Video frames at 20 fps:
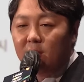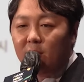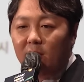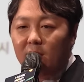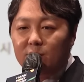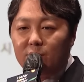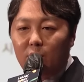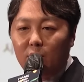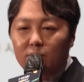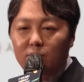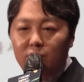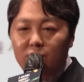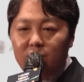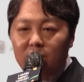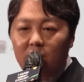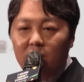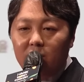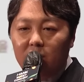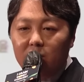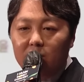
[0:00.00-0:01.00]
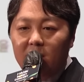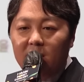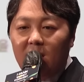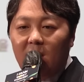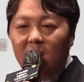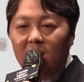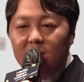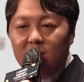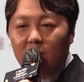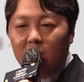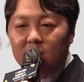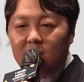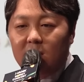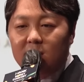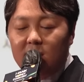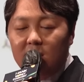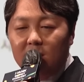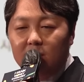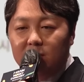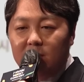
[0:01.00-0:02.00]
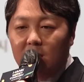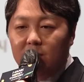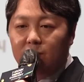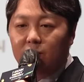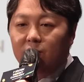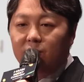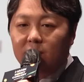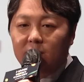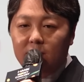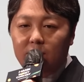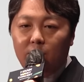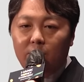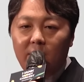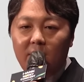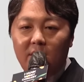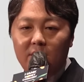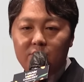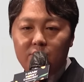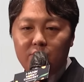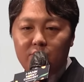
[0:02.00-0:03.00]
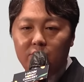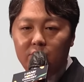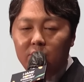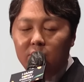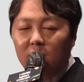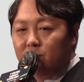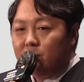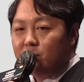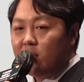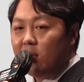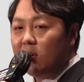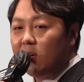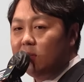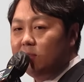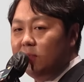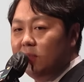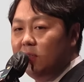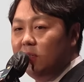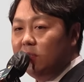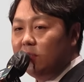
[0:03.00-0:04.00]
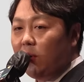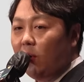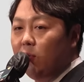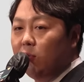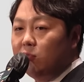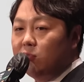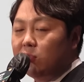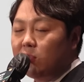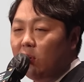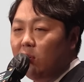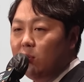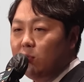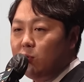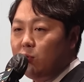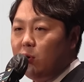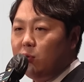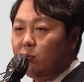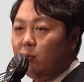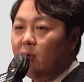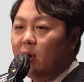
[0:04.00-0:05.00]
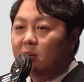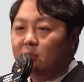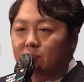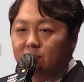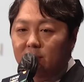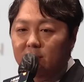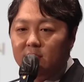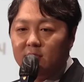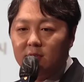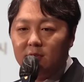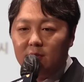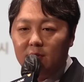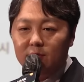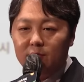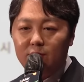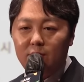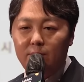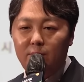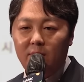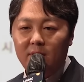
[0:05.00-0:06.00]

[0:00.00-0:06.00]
이러한 정부지원금이나 정책자금 대출들을 통해 가지고 투자금을 더욱더 최소화할 수 있을 것으로